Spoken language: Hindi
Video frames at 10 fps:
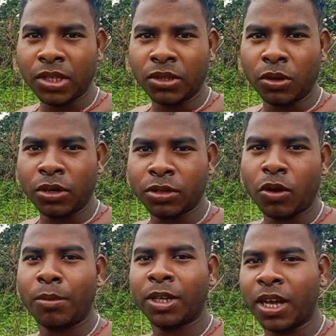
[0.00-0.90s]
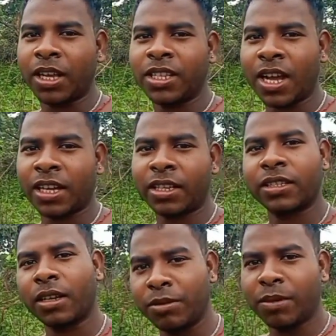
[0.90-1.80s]
तो इसको अभी घर जा कर के
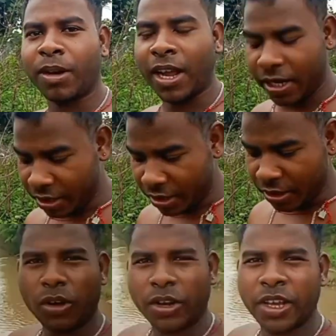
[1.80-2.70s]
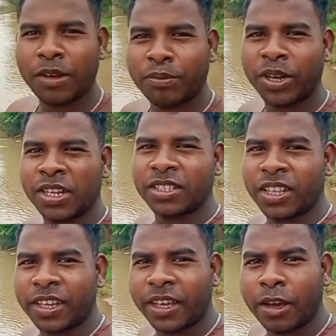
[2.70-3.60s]
सब्जी बनाएंगे और ये फ्रेंड्स
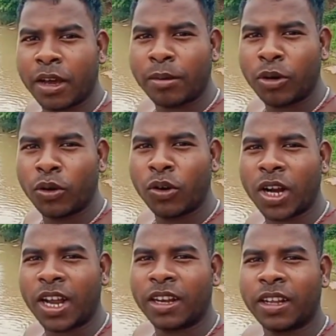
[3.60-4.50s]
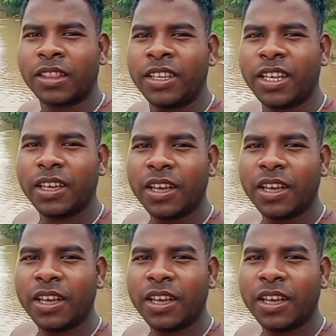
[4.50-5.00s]
देखिए हम लोग का नदी